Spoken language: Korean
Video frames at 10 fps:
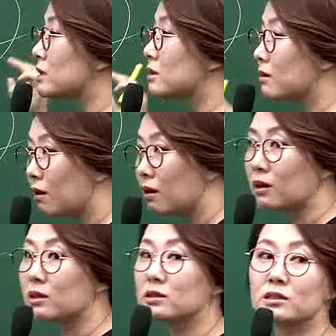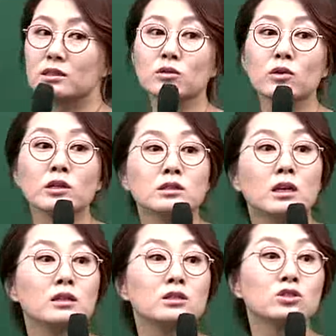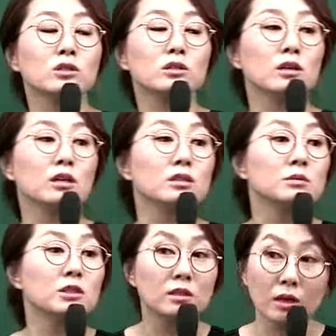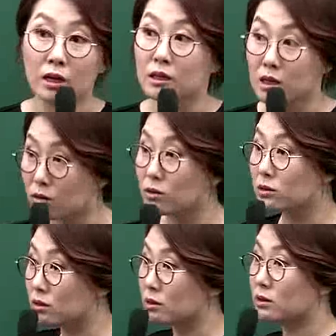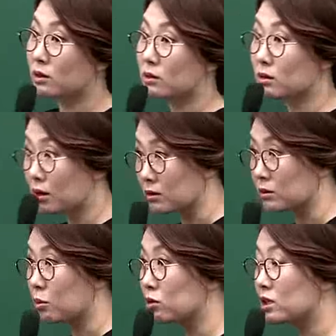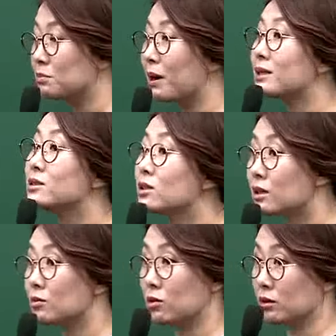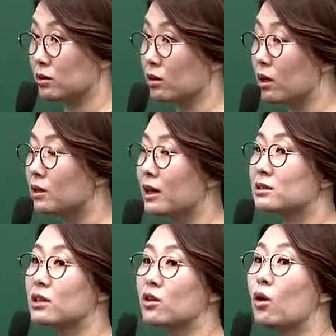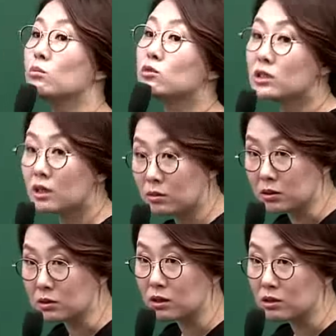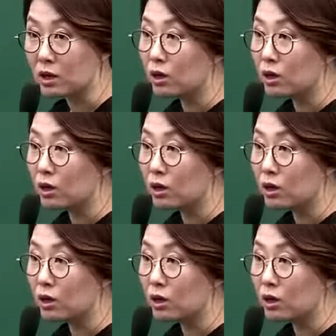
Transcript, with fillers: 밑에 그 당시에 굉장히 쉽게 음을 읽을 수 있었던, 본인은 반자라 불렀던, 당시에는 언문이라고 불렸던